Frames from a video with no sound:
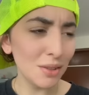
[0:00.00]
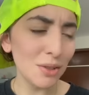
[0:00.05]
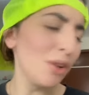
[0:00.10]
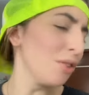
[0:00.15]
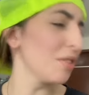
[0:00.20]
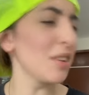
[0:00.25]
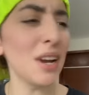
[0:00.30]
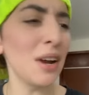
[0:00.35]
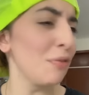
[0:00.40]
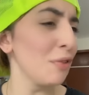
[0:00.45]
sé
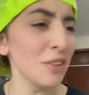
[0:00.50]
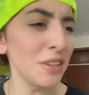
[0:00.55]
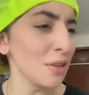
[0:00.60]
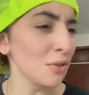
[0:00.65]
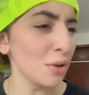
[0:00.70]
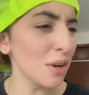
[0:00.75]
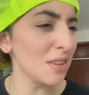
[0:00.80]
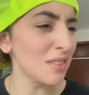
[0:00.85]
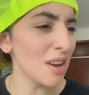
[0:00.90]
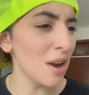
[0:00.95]
que fuiste tú quien
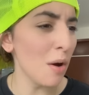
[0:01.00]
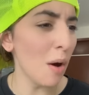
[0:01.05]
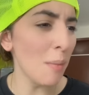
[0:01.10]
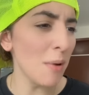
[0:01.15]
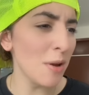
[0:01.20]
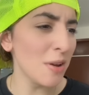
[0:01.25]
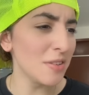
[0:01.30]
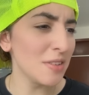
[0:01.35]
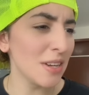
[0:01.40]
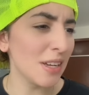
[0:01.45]
se llevó mi
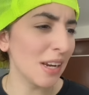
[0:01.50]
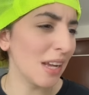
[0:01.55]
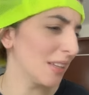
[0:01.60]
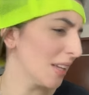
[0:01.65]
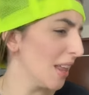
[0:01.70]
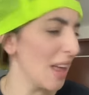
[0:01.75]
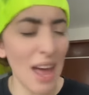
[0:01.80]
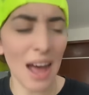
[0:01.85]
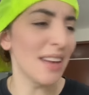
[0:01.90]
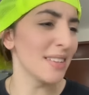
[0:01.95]
bicicleta.
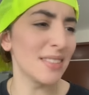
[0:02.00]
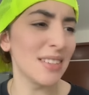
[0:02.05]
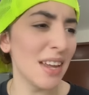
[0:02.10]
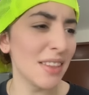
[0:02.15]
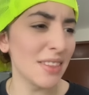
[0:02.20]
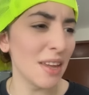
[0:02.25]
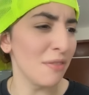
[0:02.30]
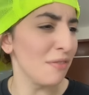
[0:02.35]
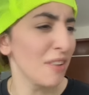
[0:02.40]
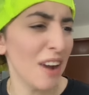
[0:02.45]
Deja de hacerte
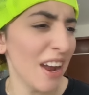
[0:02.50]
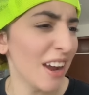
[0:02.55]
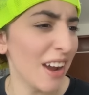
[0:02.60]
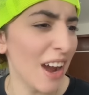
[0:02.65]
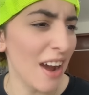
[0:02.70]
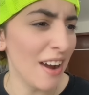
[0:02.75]
fresca.